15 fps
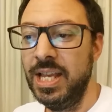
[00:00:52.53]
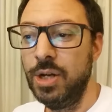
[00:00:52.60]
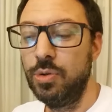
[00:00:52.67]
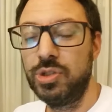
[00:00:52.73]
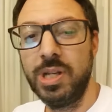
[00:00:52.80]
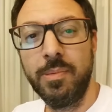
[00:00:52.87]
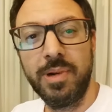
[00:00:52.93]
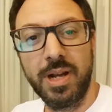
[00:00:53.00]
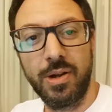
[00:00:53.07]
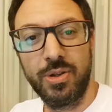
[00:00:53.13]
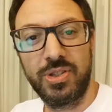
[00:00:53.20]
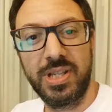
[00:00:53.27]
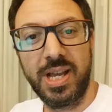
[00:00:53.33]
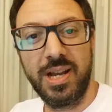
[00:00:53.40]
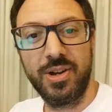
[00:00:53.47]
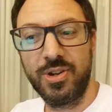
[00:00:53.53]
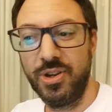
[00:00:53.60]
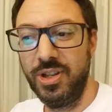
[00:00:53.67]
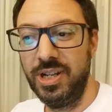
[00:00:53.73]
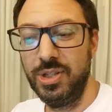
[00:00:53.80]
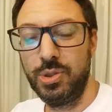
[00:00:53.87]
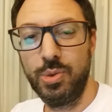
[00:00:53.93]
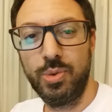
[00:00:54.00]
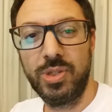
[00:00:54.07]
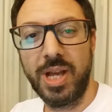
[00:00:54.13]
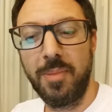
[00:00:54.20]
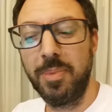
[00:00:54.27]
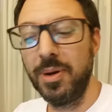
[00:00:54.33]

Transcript: escuchame una cosa abajo de lechuza,